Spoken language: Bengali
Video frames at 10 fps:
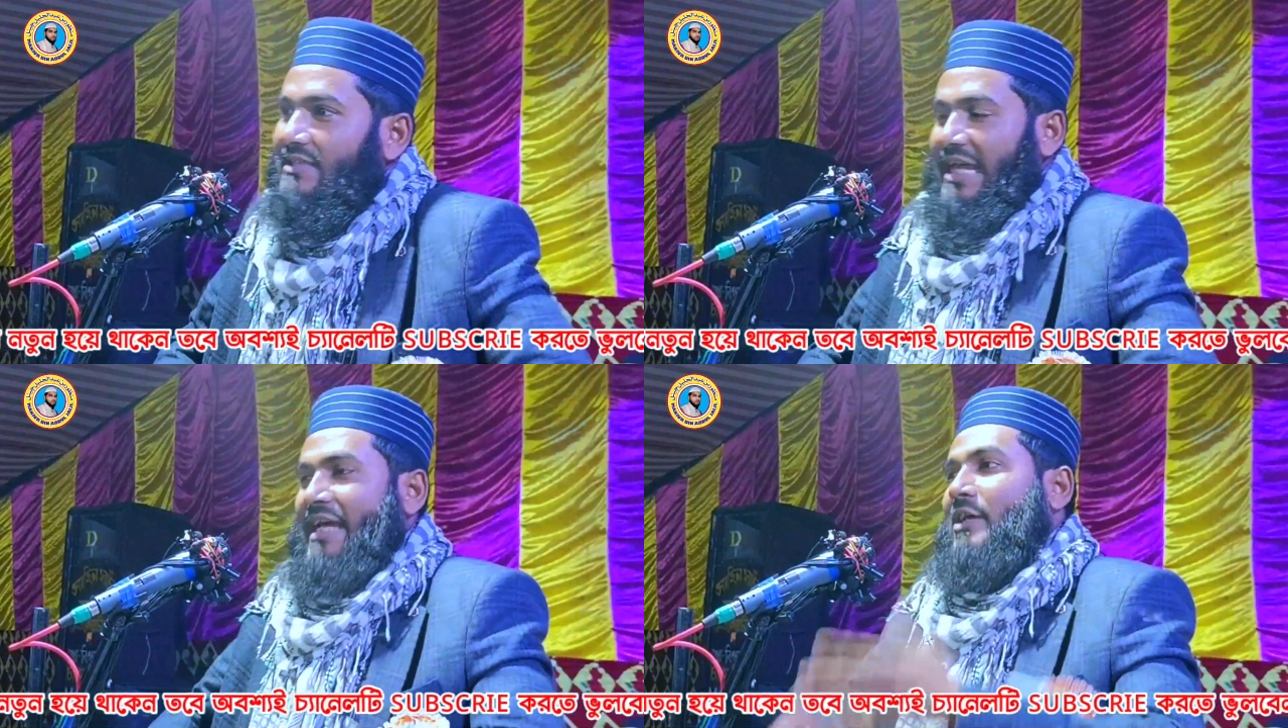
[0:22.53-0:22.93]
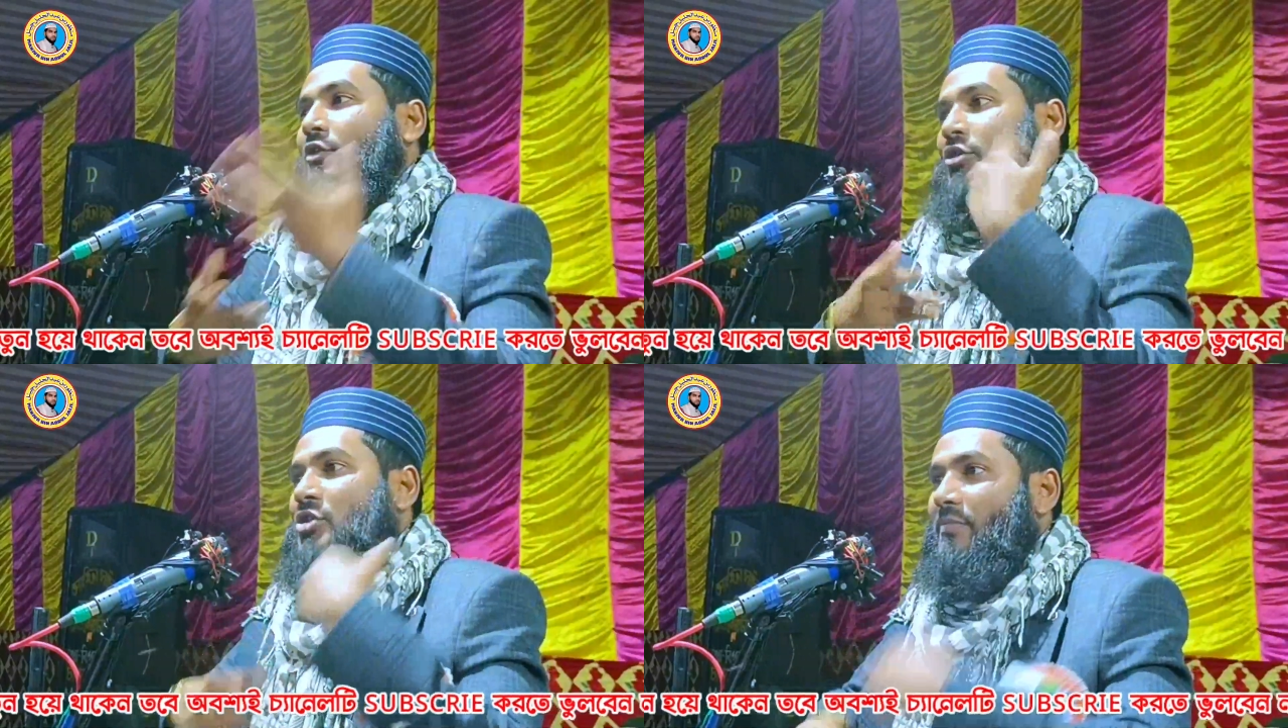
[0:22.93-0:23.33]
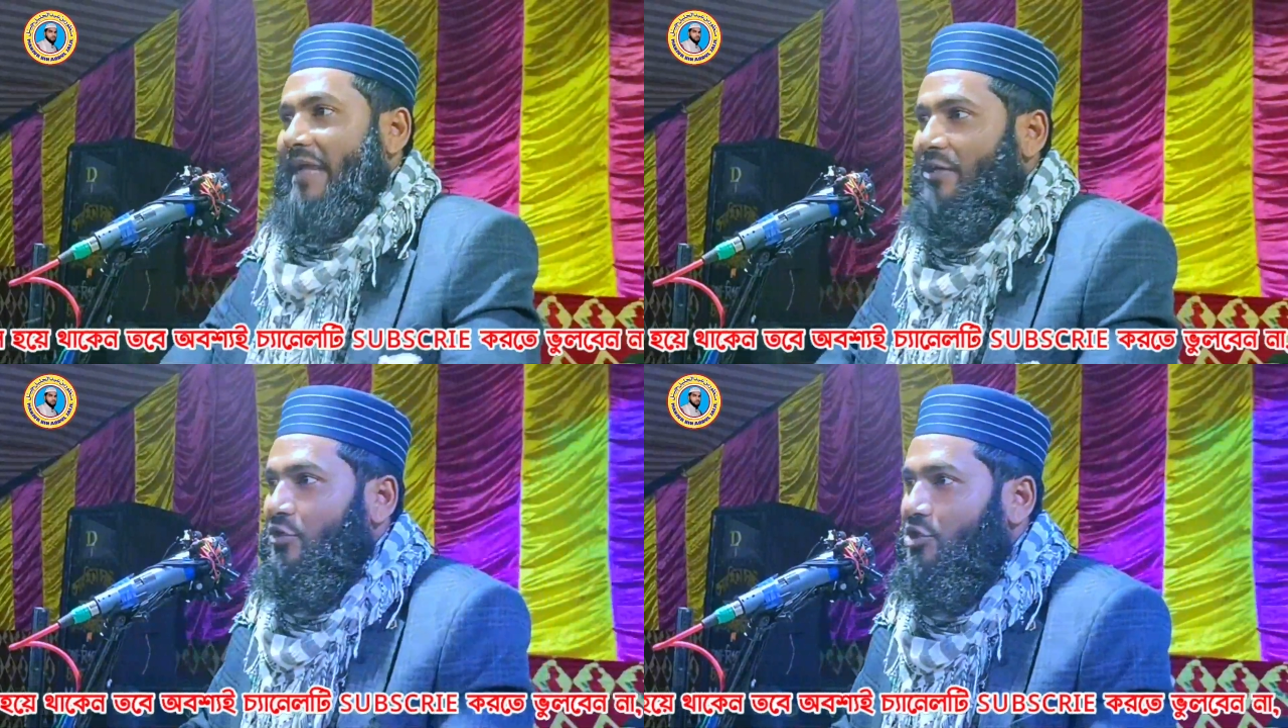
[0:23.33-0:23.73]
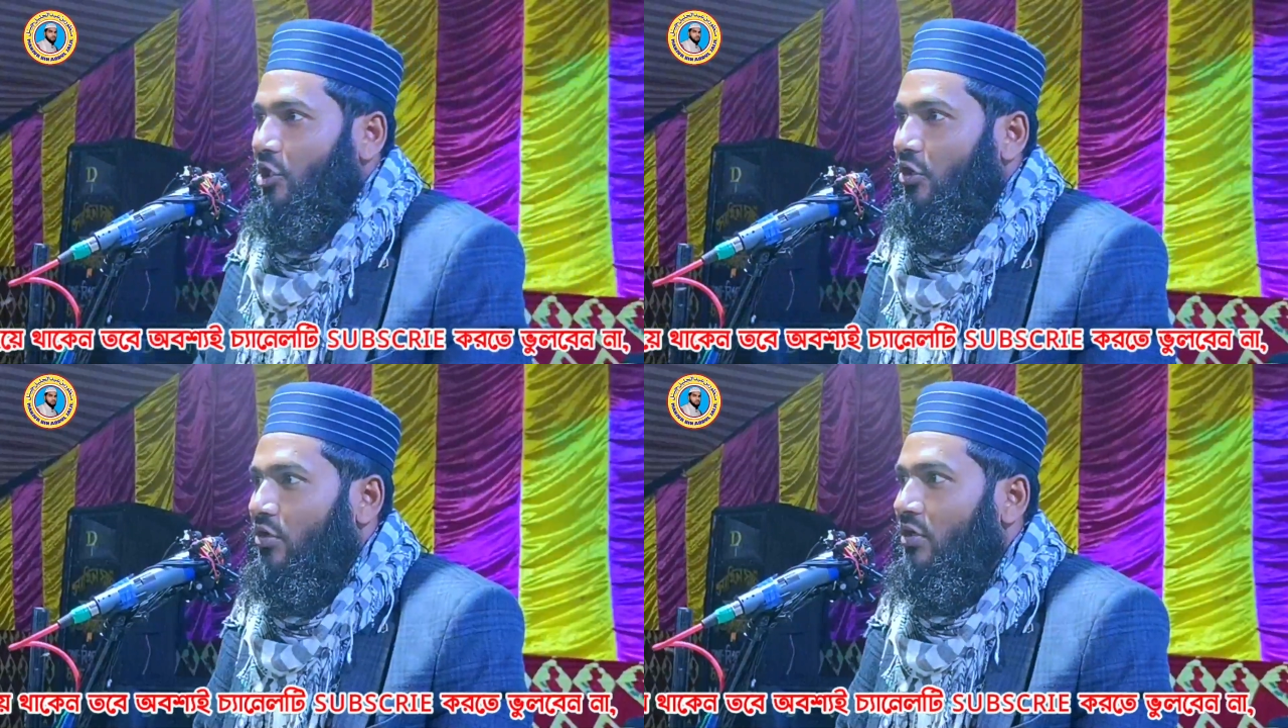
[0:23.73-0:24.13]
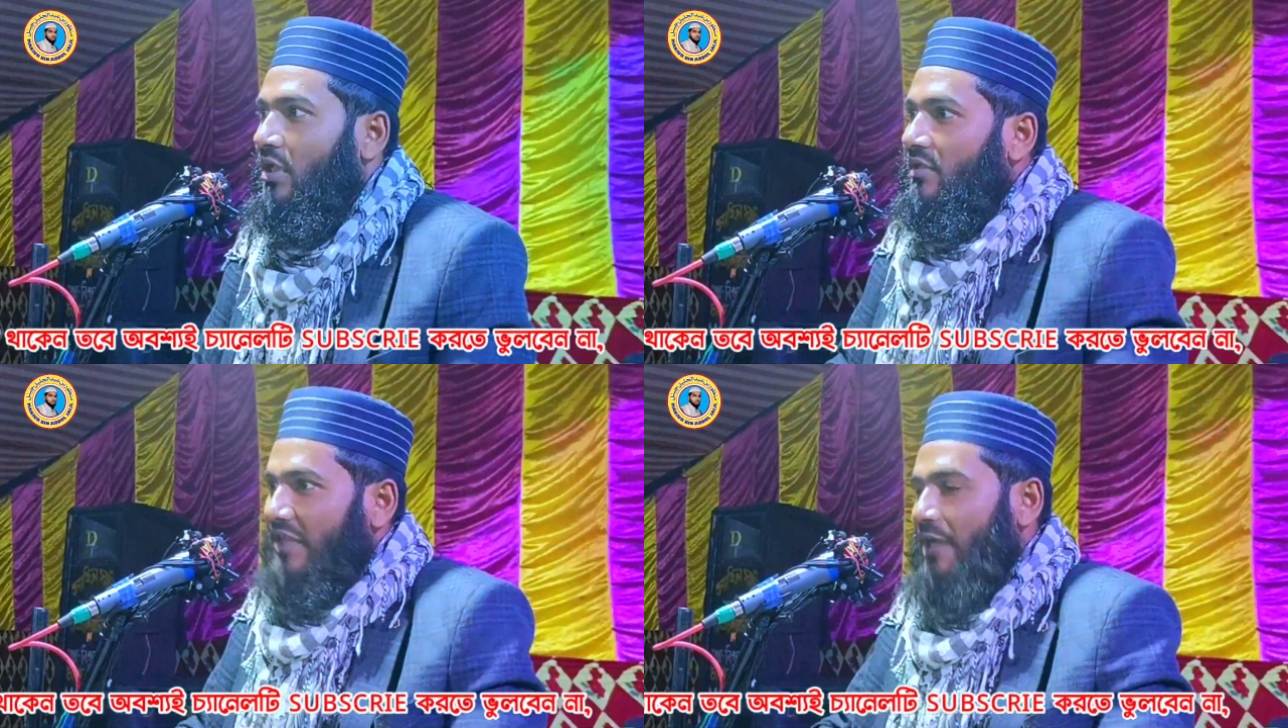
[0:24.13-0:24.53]
তার আগেগুলো সব ন্যাংটো ছিল
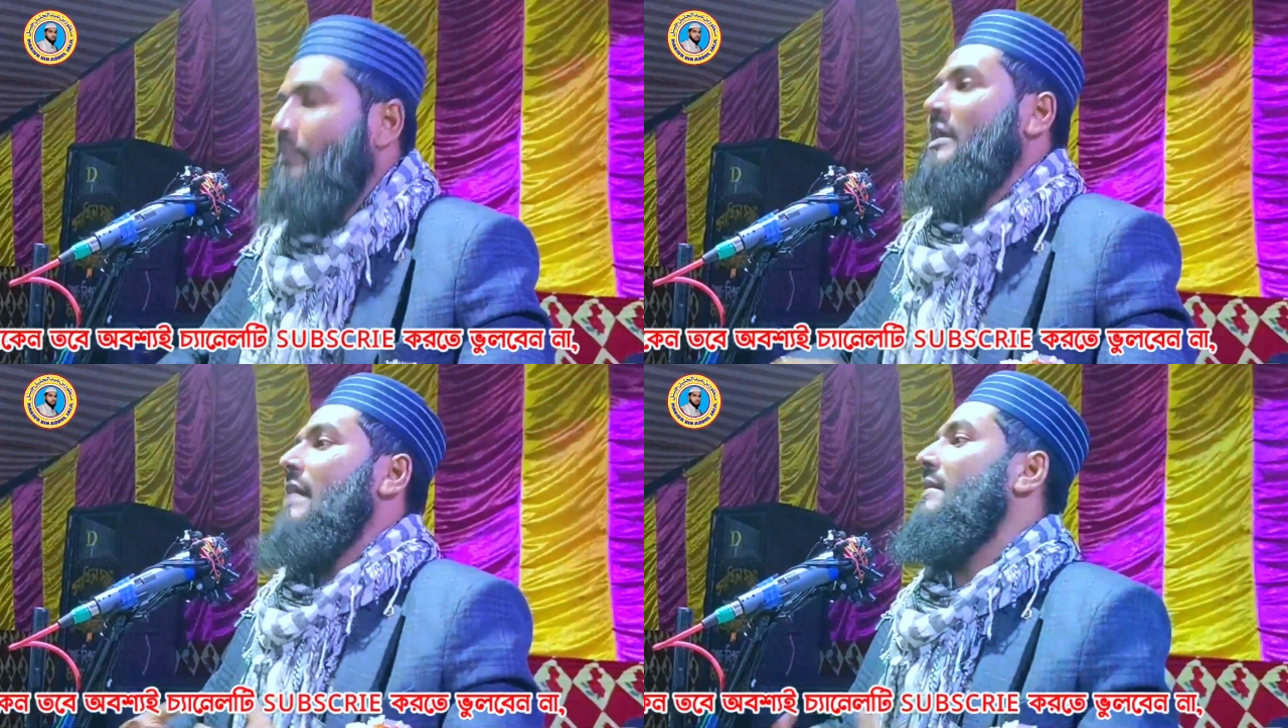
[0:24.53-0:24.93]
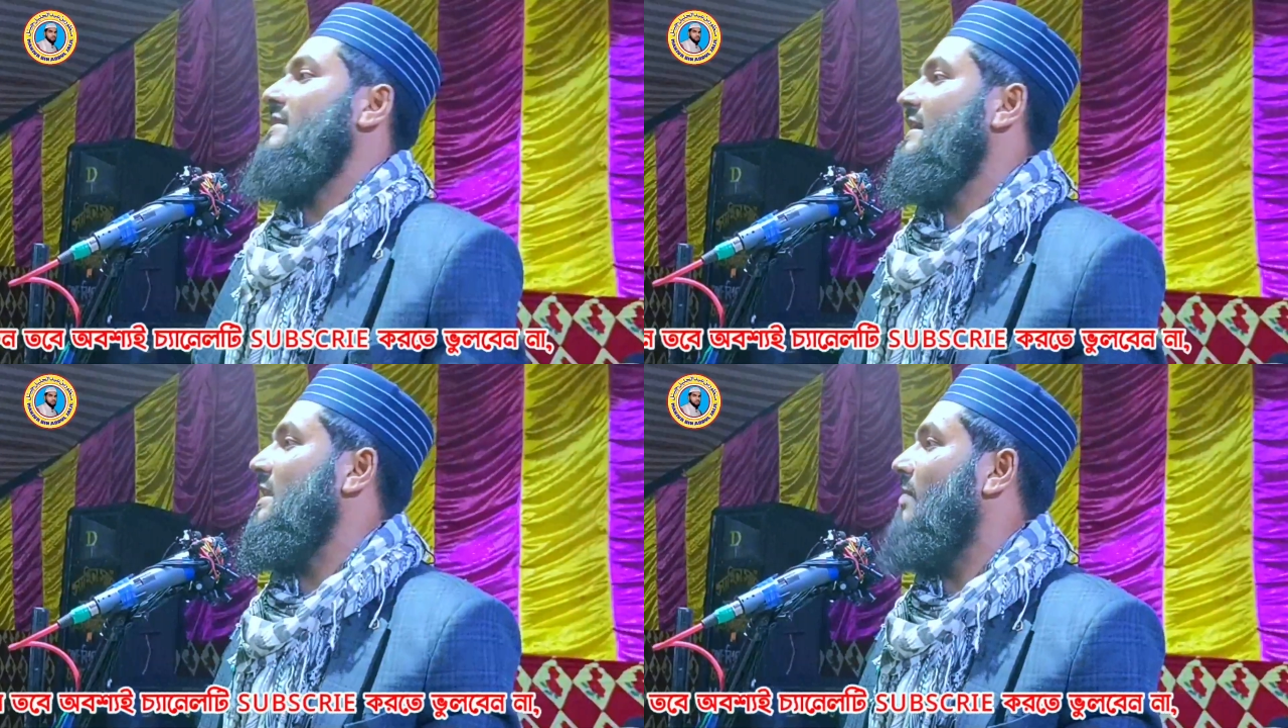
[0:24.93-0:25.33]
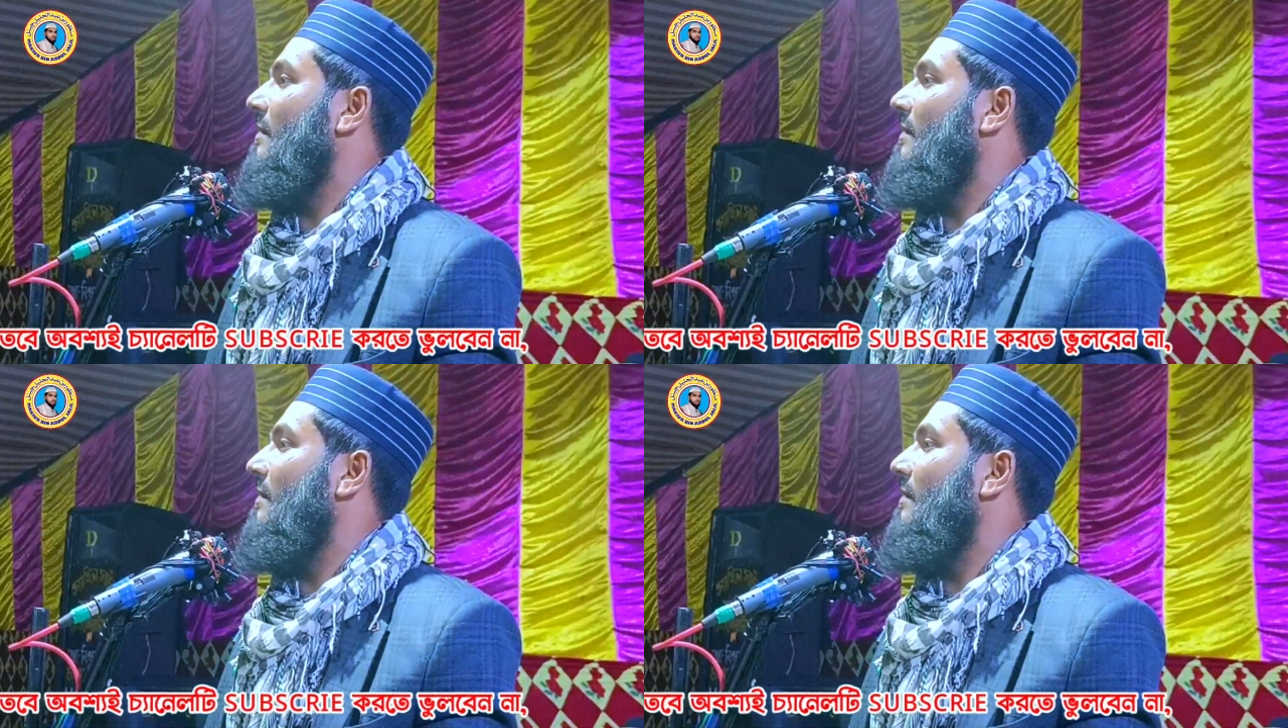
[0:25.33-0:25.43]
তারপরে আবার দেখতে